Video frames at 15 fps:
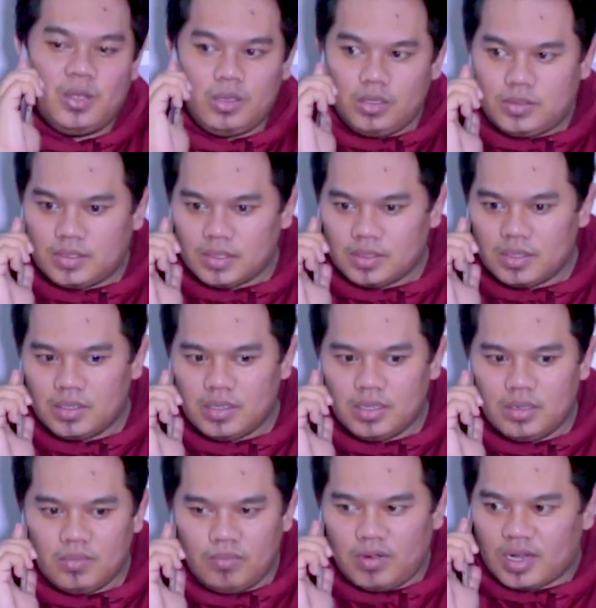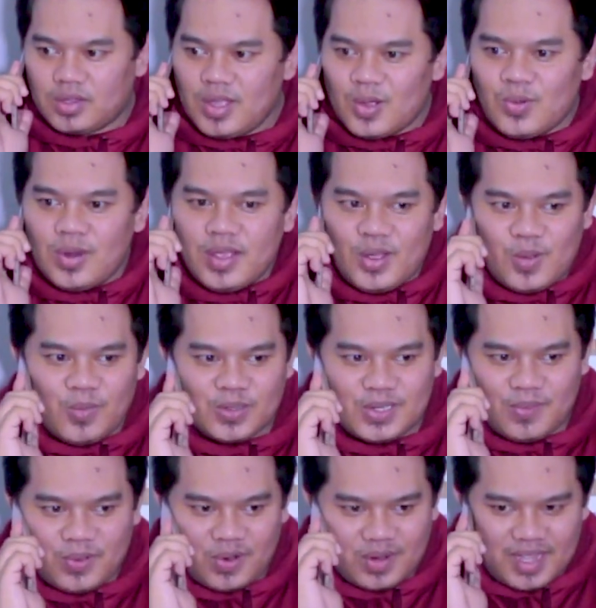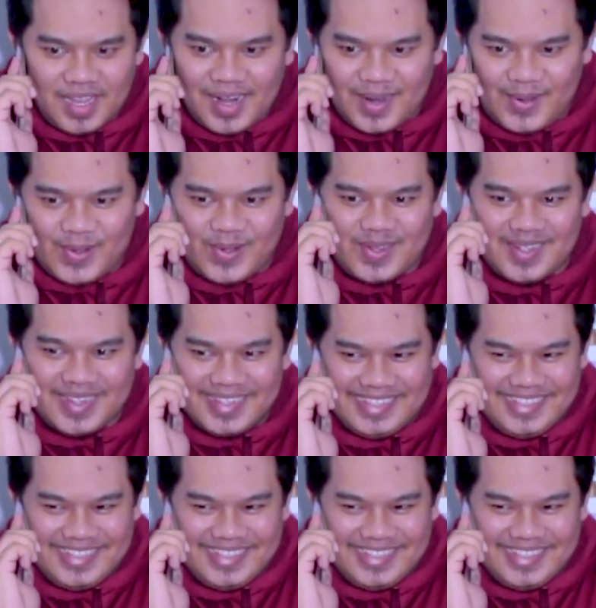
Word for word: Ih, berarti aku lagi ngomong sama orang gila dong.